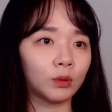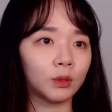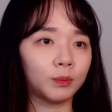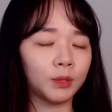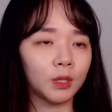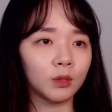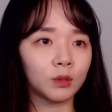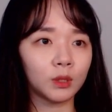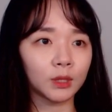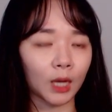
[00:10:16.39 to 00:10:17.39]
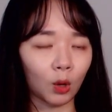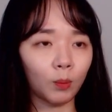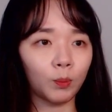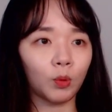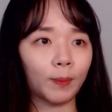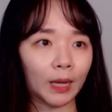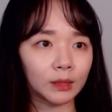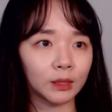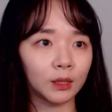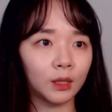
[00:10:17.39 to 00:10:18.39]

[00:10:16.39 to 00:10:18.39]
그 피해자진 작업복 바지,